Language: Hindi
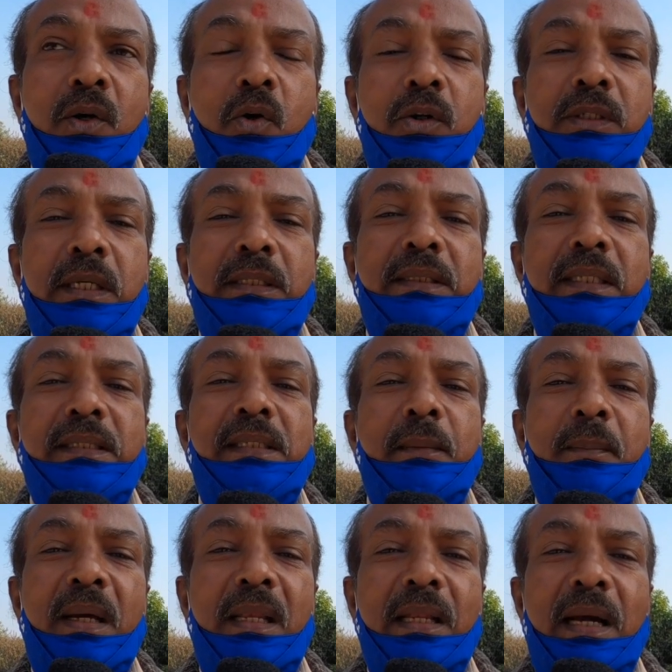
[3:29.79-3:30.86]
और जैसे इससे
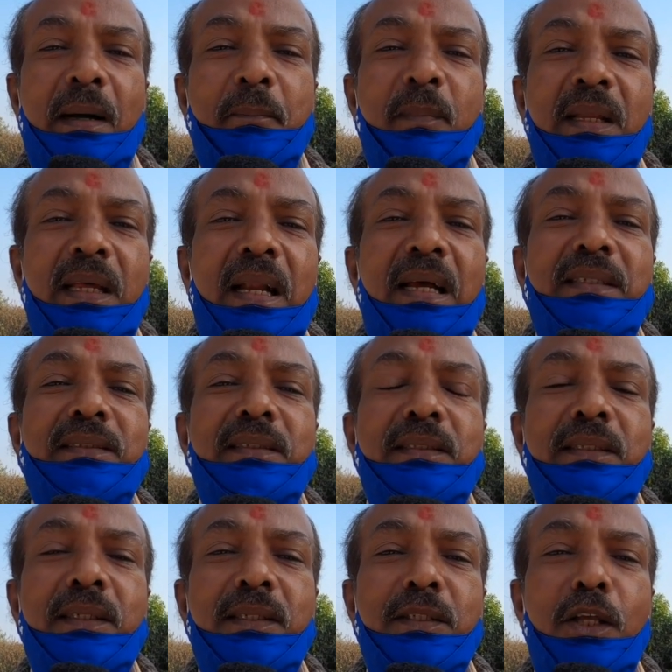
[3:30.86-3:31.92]
पहले आपने
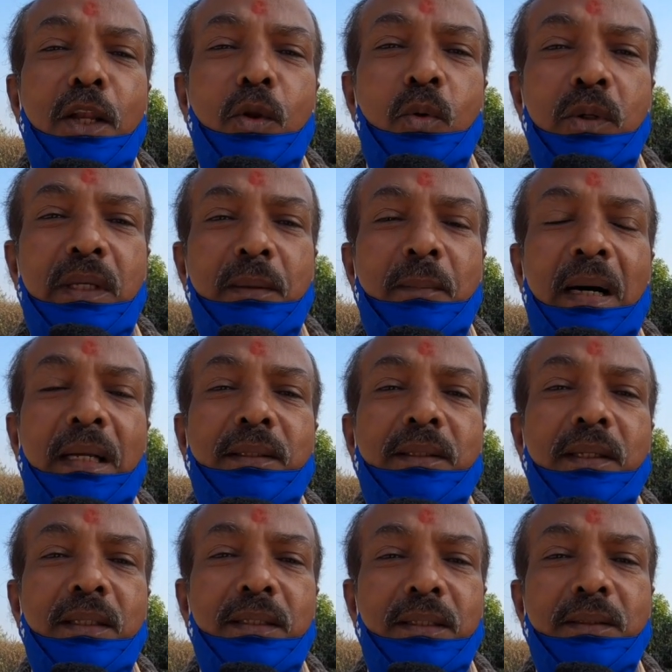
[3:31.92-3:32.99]
राजनीतिक दलों की बात
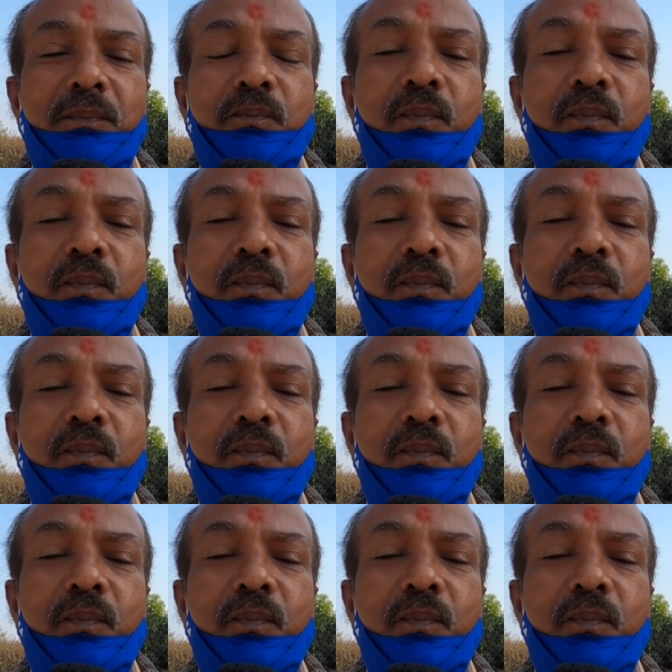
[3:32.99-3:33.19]
कही